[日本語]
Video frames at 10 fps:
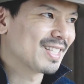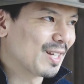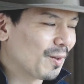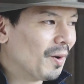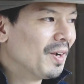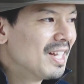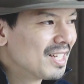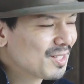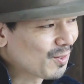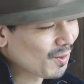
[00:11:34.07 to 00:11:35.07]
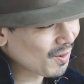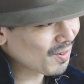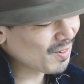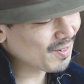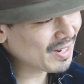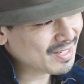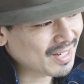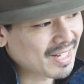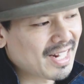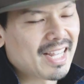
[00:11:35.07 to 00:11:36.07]
すけど、そのやつ
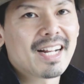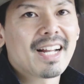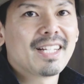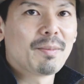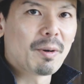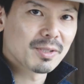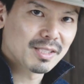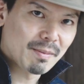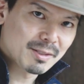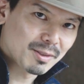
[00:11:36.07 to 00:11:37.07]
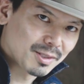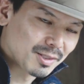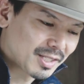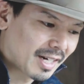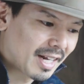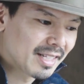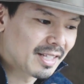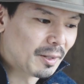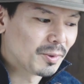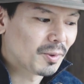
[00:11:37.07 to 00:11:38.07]
は手に入らないんで、まあ、こっちで満足するしかないっ
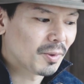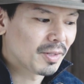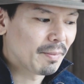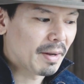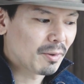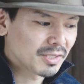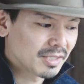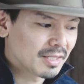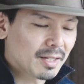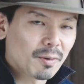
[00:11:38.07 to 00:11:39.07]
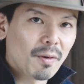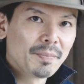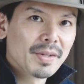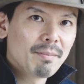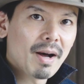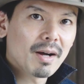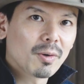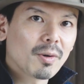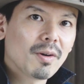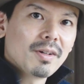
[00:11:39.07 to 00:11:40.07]
ていうところでまあ欲しいんですけど、まあ
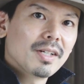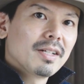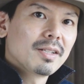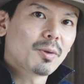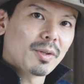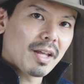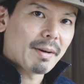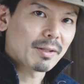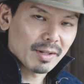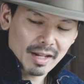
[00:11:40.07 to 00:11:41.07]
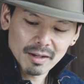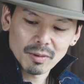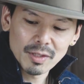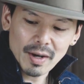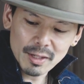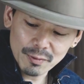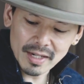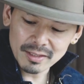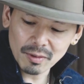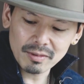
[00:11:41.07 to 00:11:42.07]
このド定番のね、このいわゆる
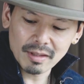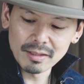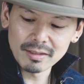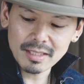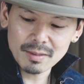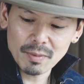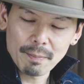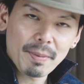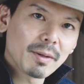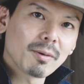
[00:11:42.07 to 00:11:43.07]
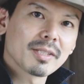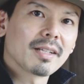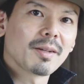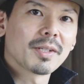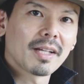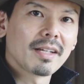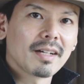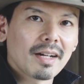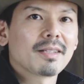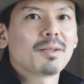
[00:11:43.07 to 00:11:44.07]
ファーストっていうやつもやっぱり押さえておきたい
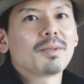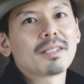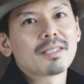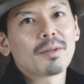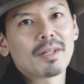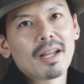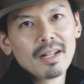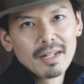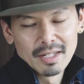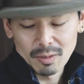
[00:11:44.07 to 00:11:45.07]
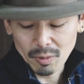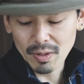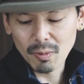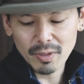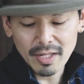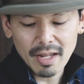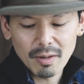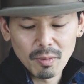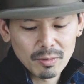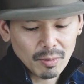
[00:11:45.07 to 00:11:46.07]
かなっていう感じなので、これはこれ
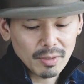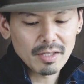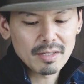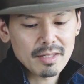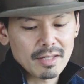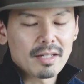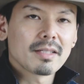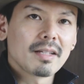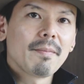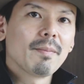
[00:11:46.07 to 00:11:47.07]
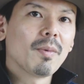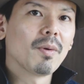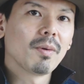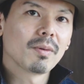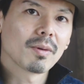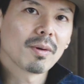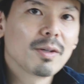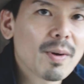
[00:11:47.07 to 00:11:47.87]
で本当に好きですね。もうい